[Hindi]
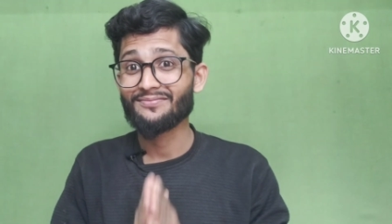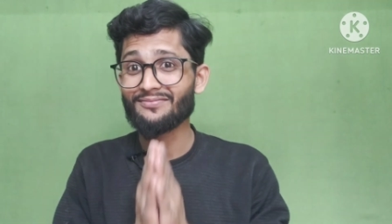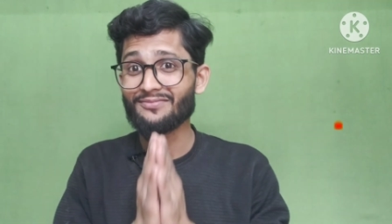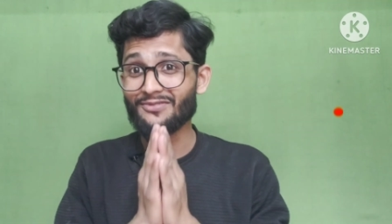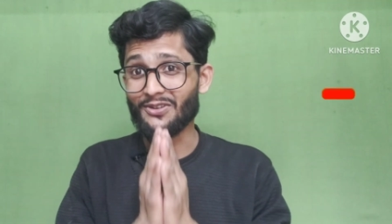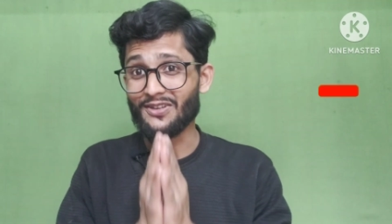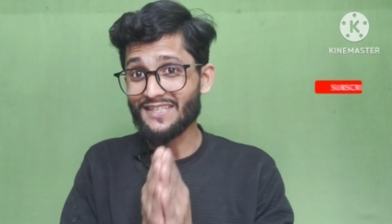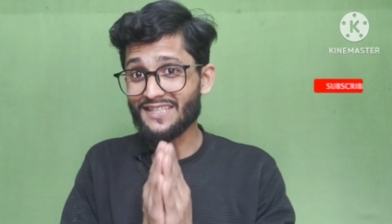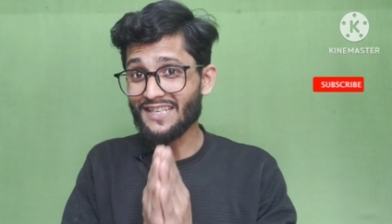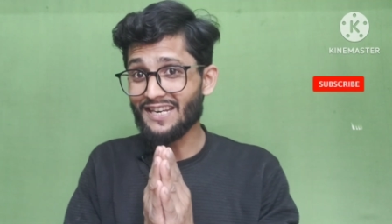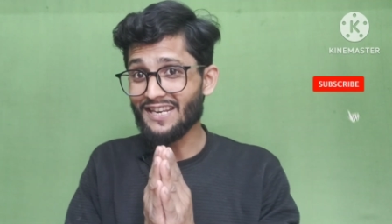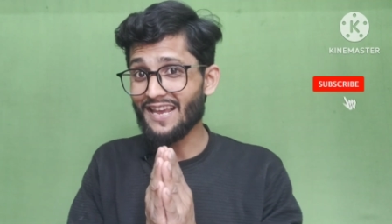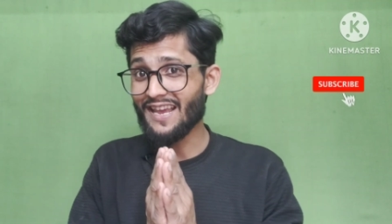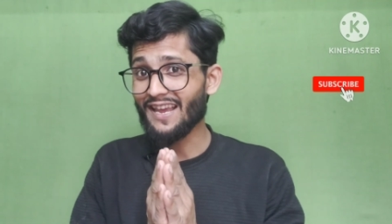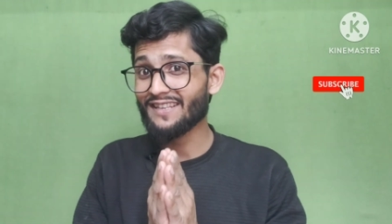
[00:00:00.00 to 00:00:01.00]
तो
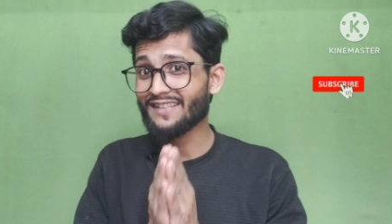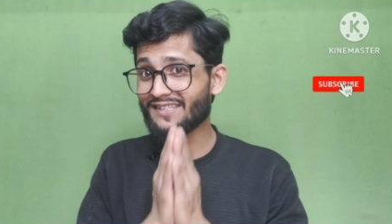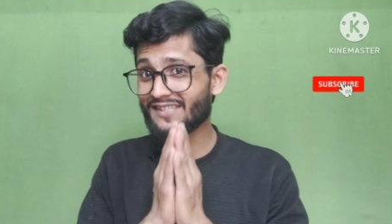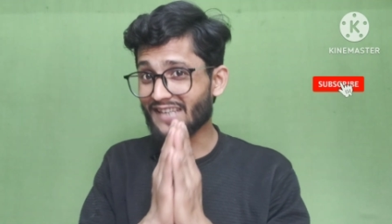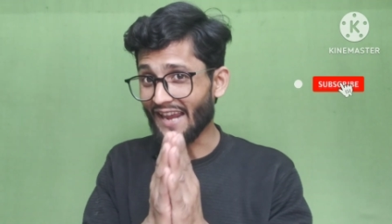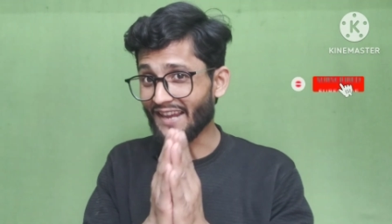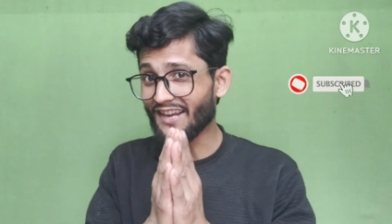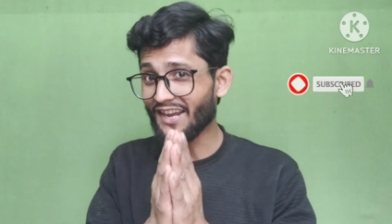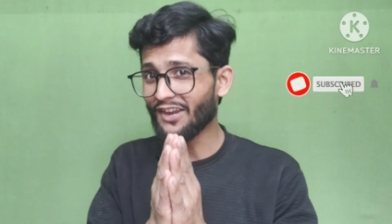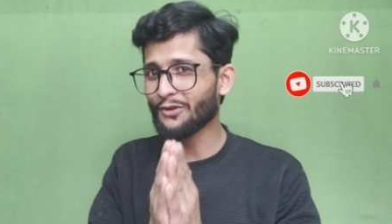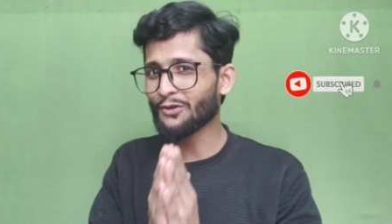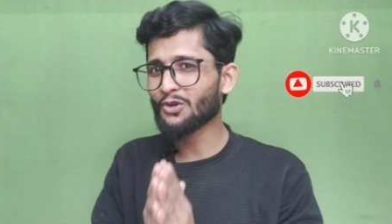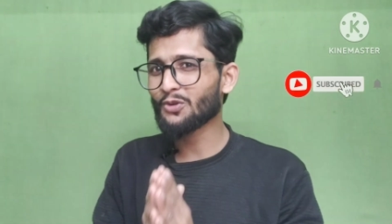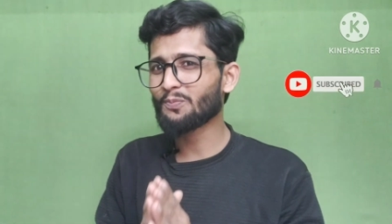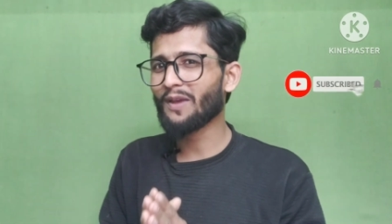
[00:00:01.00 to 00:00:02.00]
इसीलिए जाइए
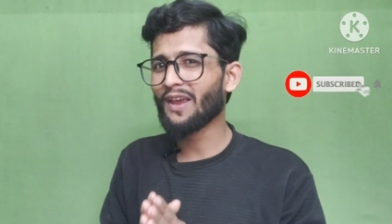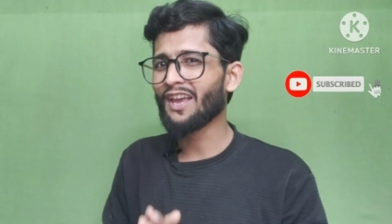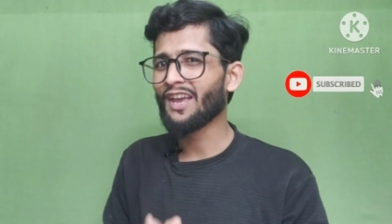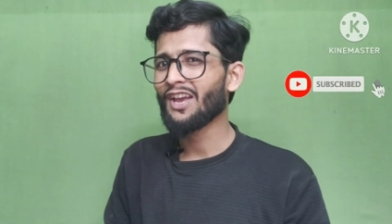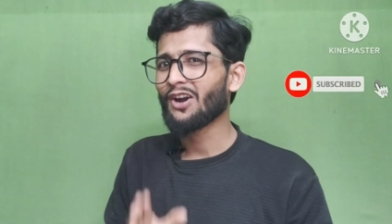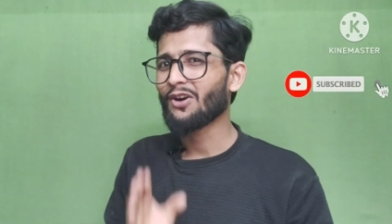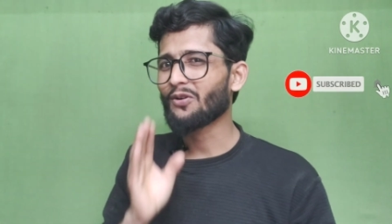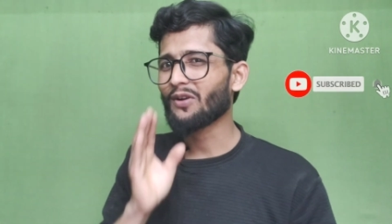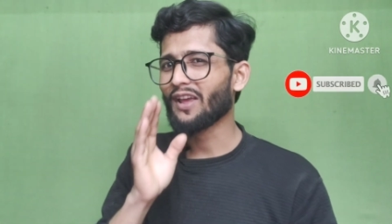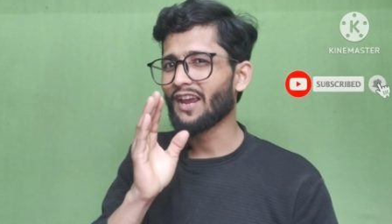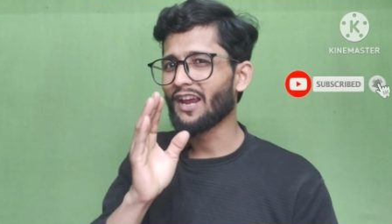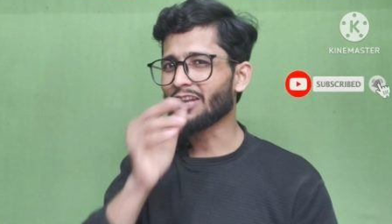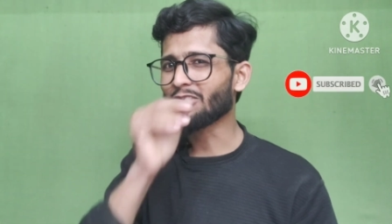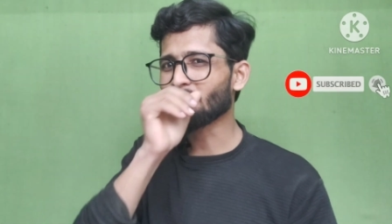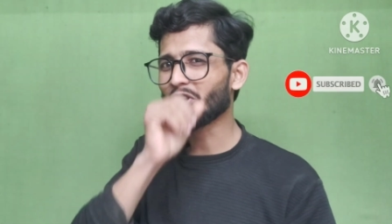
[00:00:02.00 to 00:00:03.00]
यूट्यूब में और
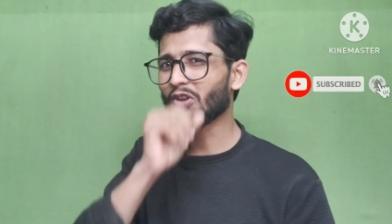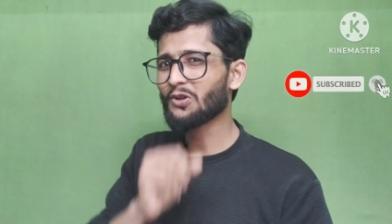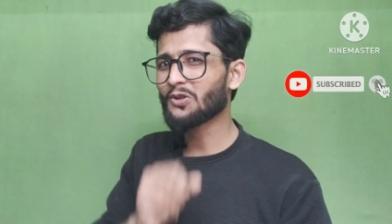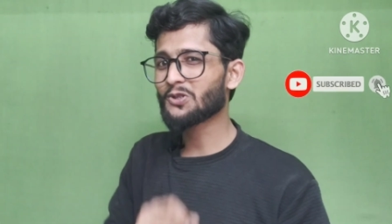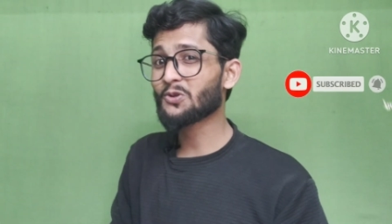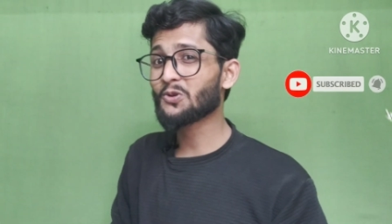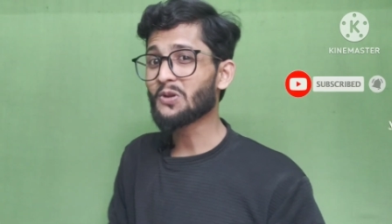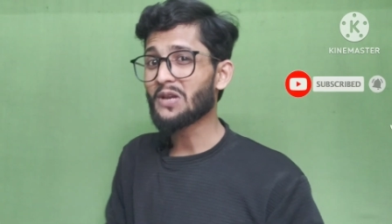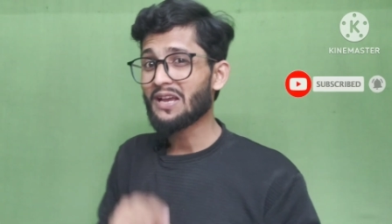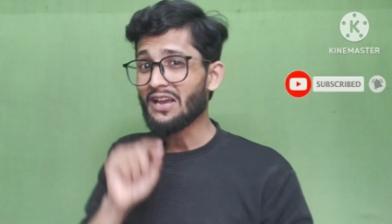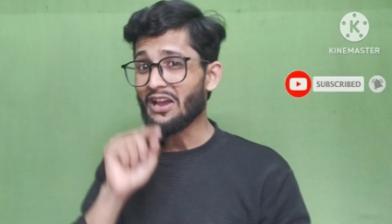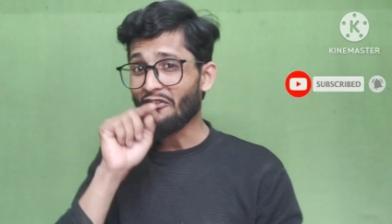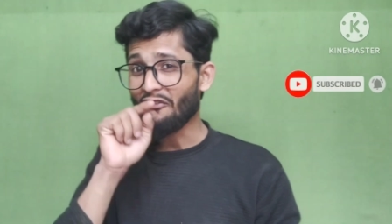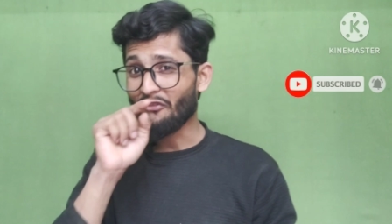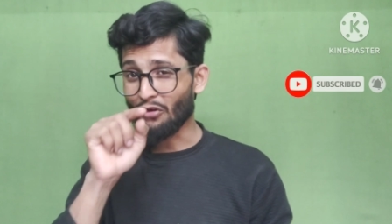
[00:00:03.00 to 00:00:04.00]
हेतु तो न्यूज़ को
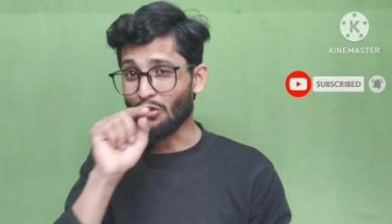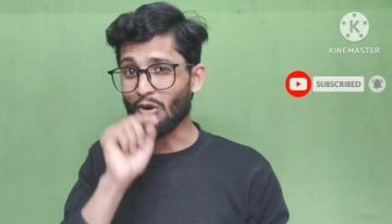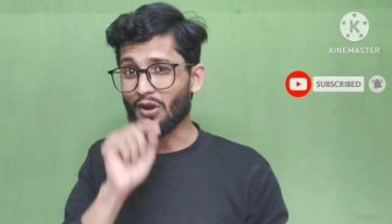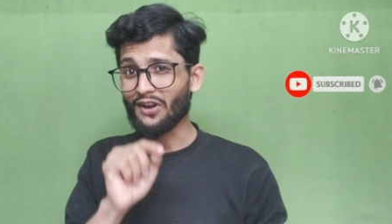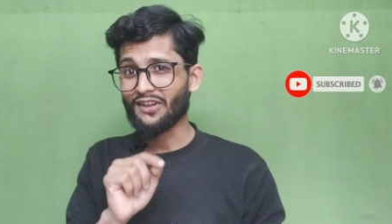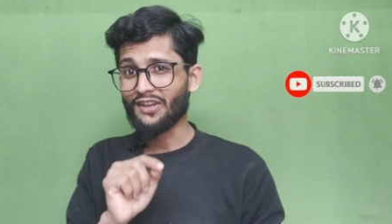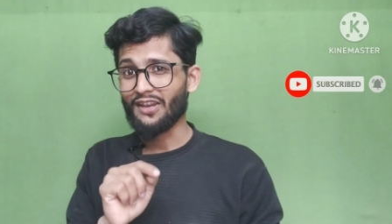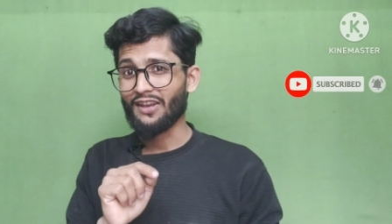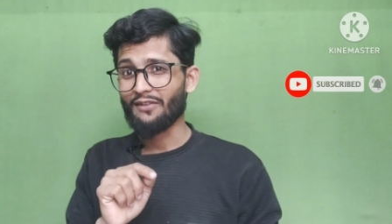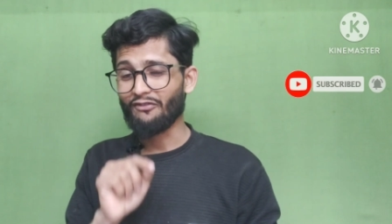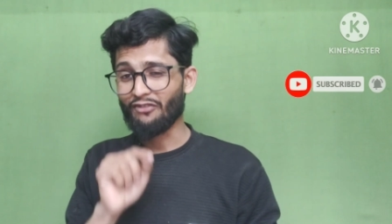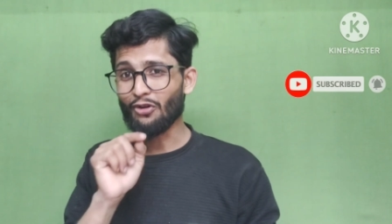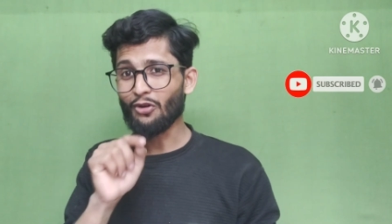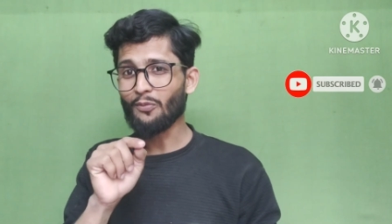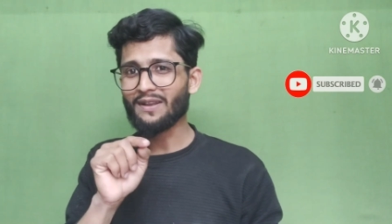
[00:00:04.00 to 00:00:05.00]
फॉलो करिए
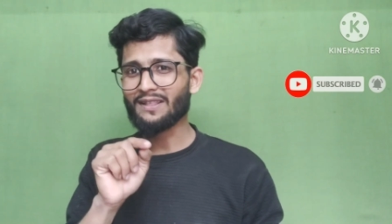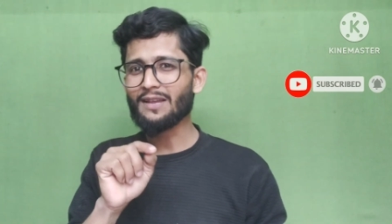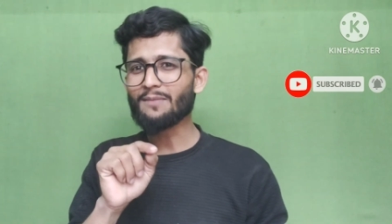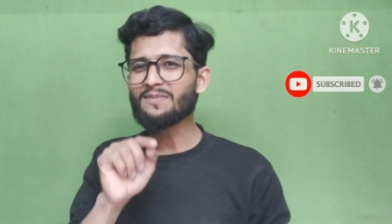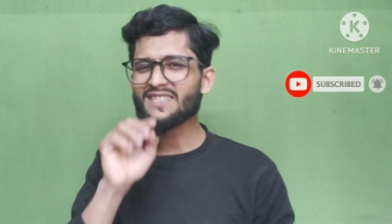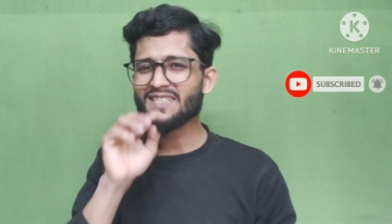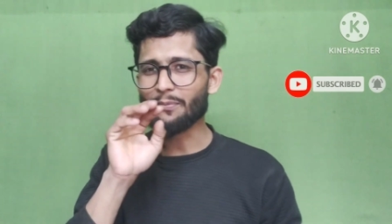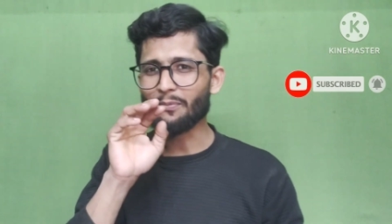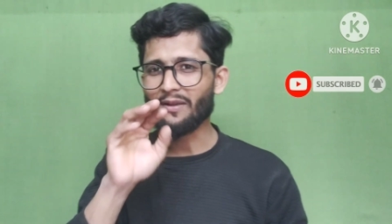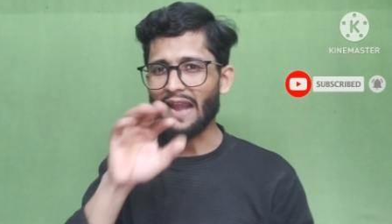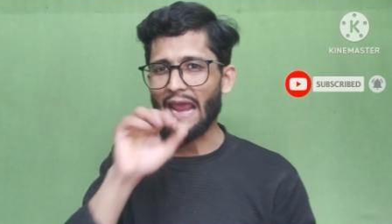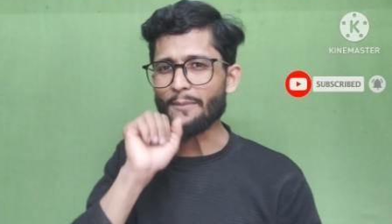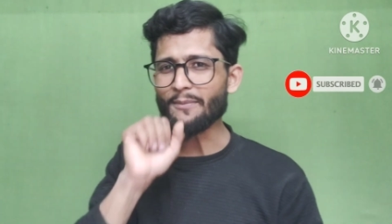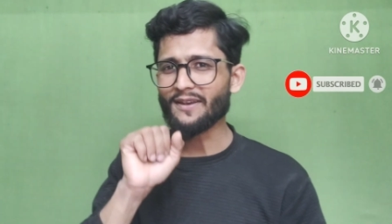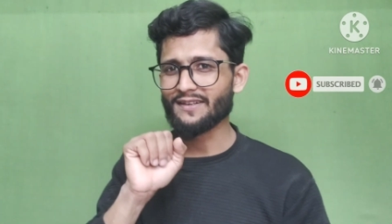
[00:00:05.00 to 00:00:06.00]
फॉलो मतलब
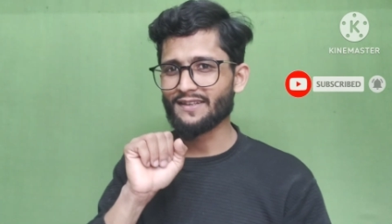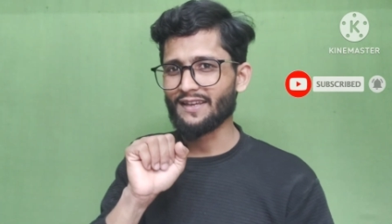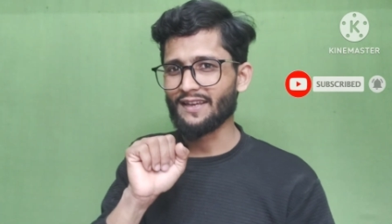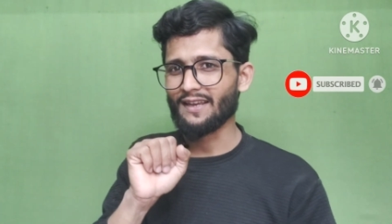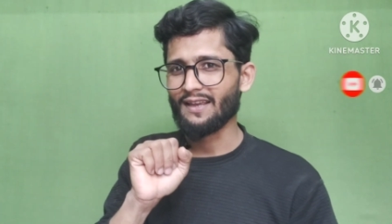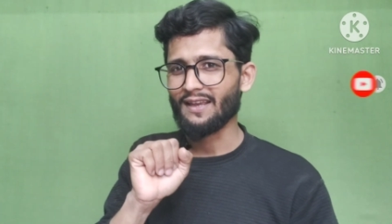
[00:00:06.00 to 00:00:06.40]
सब्सक्राइब करिए